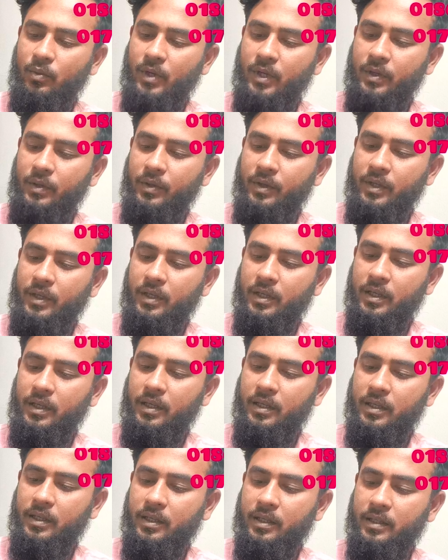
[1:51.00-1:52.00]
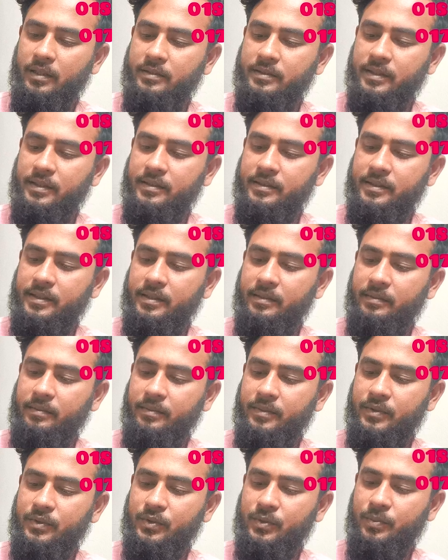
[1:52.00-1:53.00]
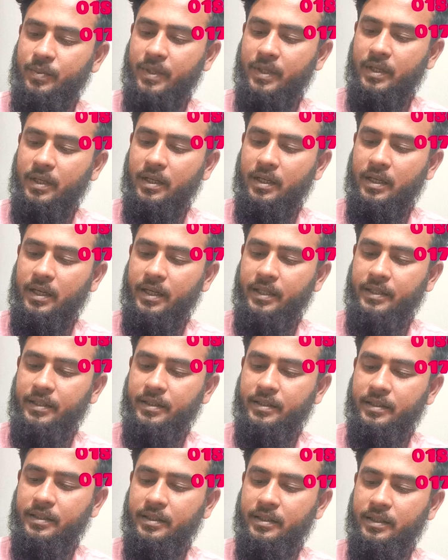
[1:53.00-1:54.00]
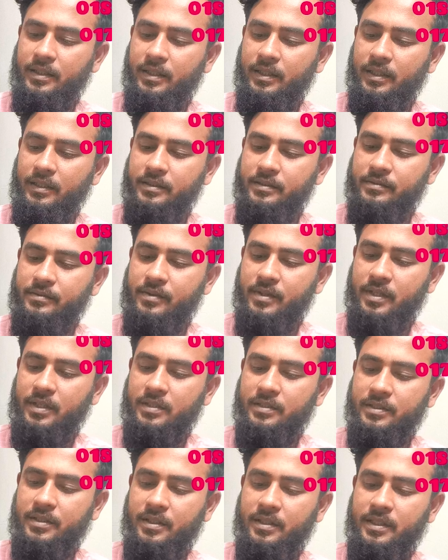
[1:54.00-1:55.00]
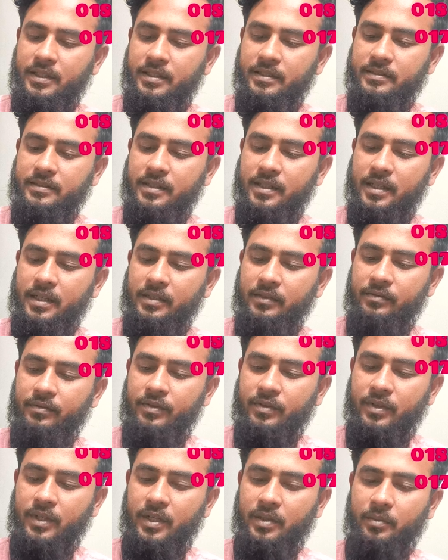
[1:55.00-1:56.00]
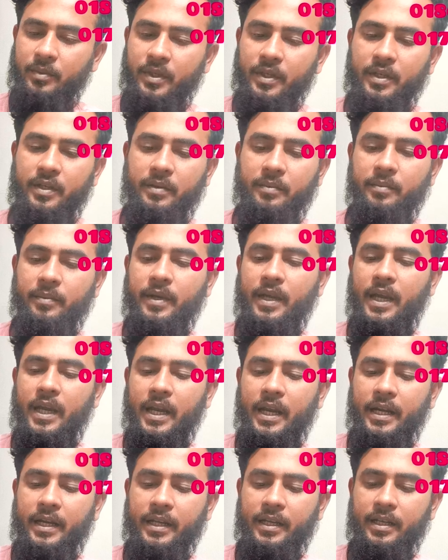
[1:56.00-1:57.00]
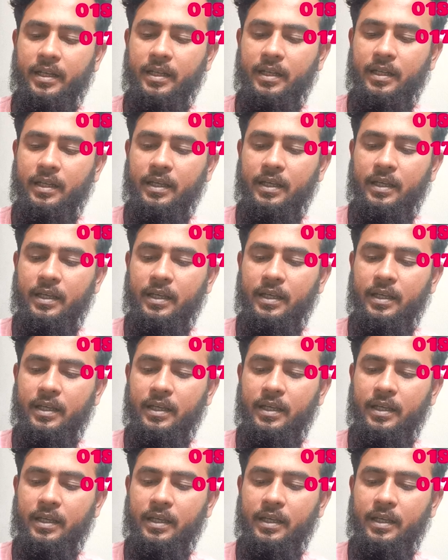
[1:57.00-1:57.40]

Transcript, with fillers: ওয়ান ওয়ে সিস্টেম সুপার লাইট structure designed for aluminum handle